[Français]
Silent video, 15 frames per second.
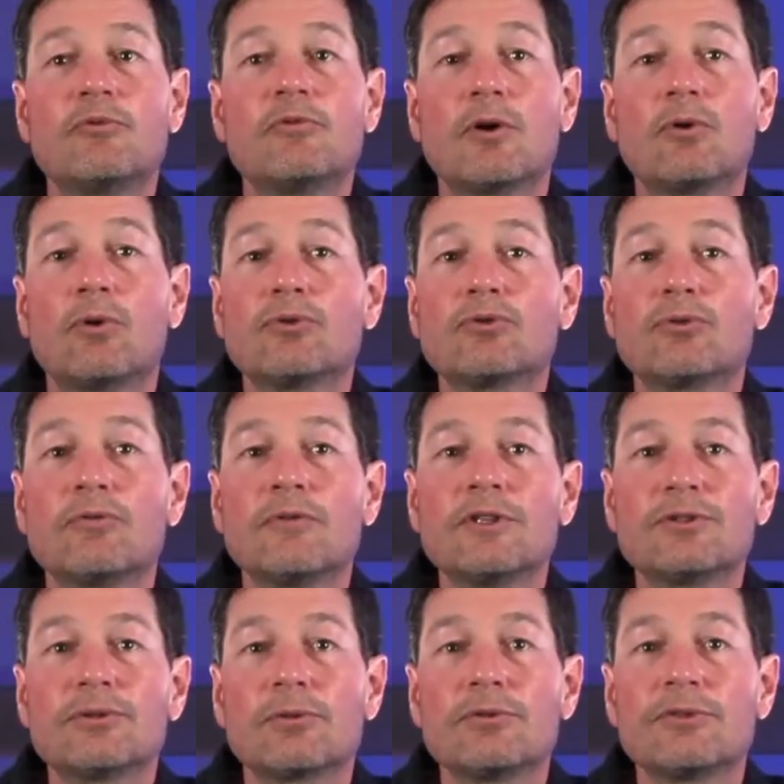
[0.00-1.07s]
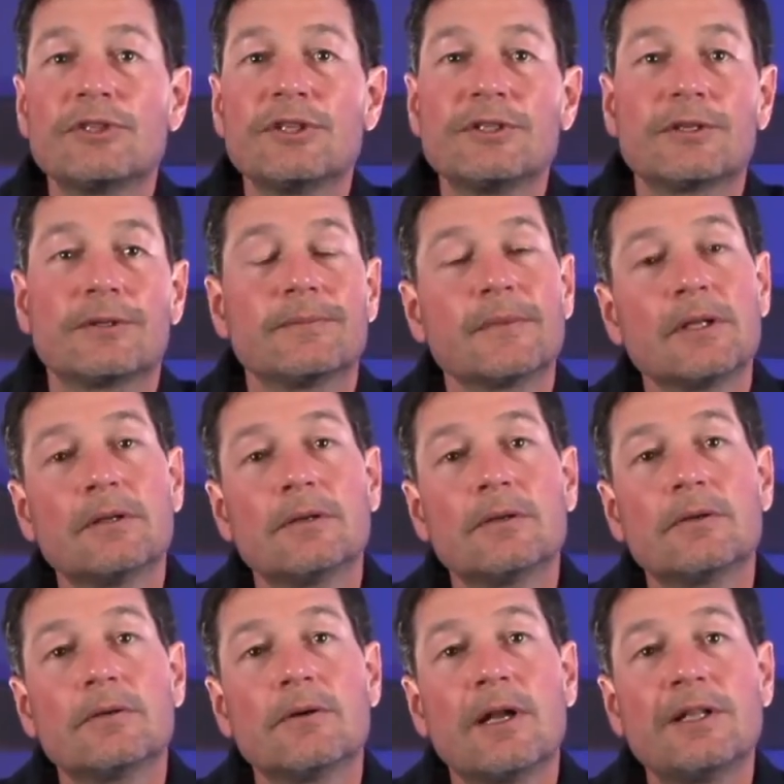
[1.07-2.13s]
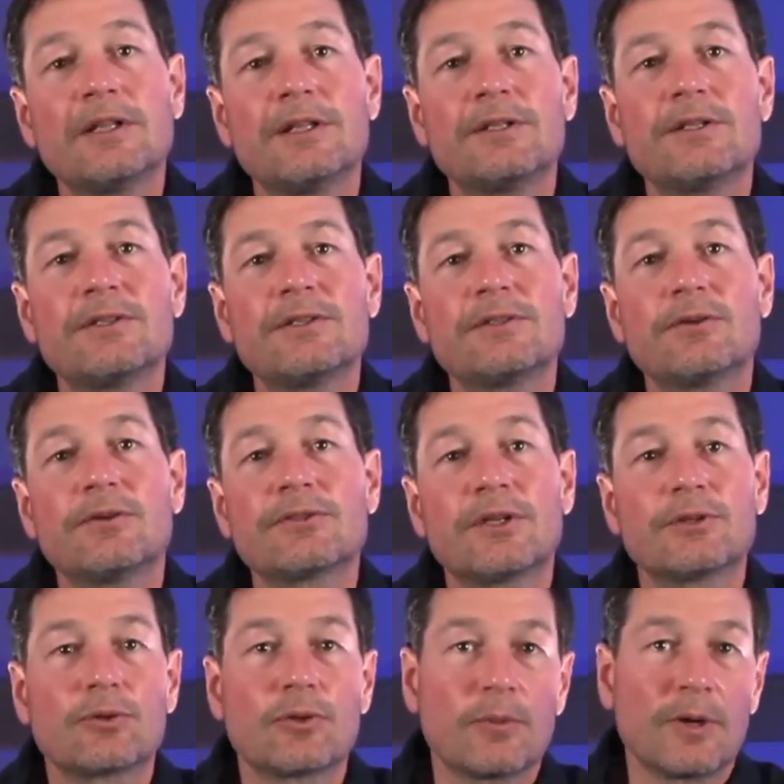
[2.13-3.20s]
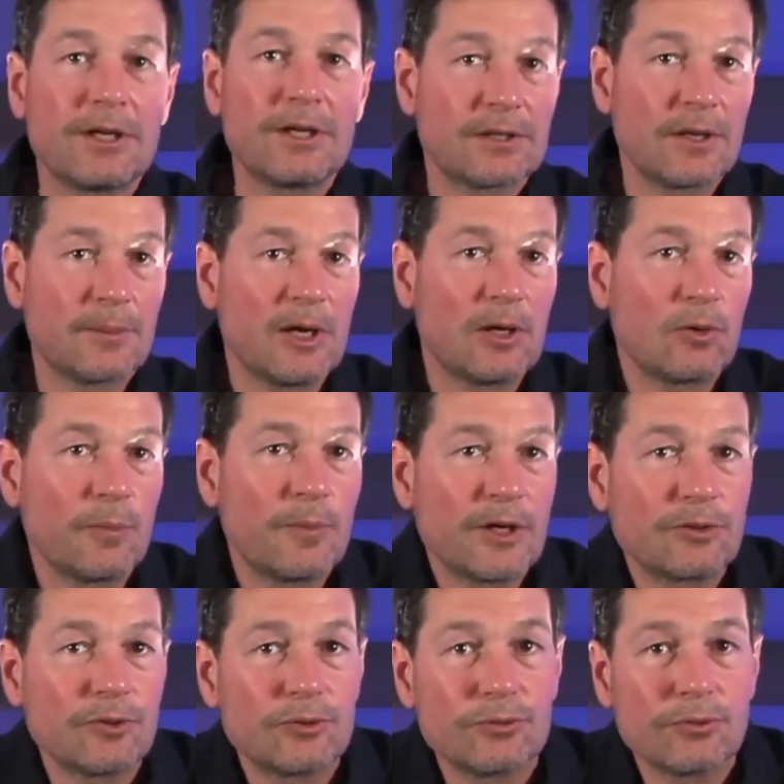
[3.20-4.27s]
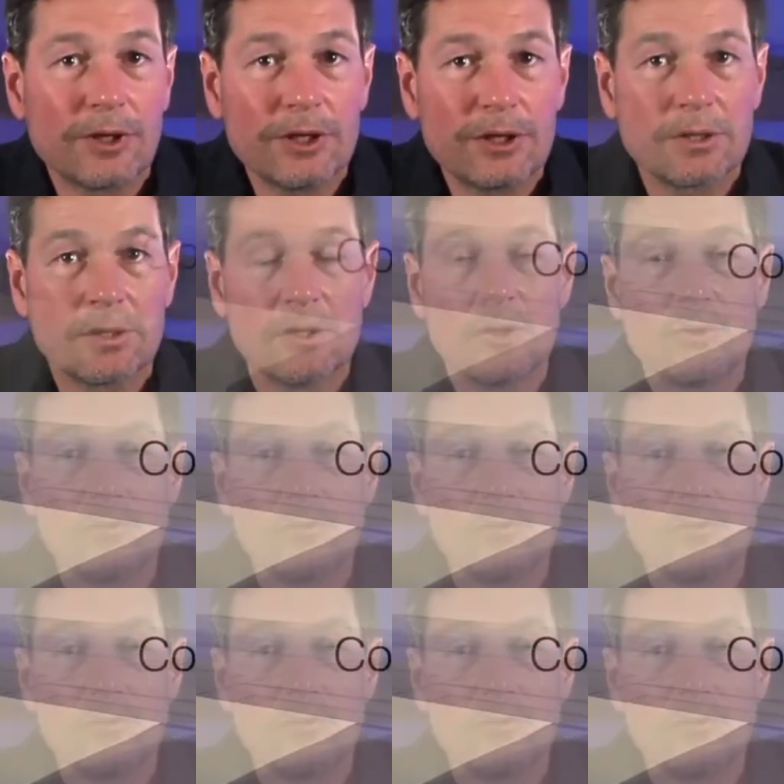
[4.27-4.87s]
pouvoir le retrouver sur le site à l'Enenis dans cette rubrique qui s'appelle Compact Touring,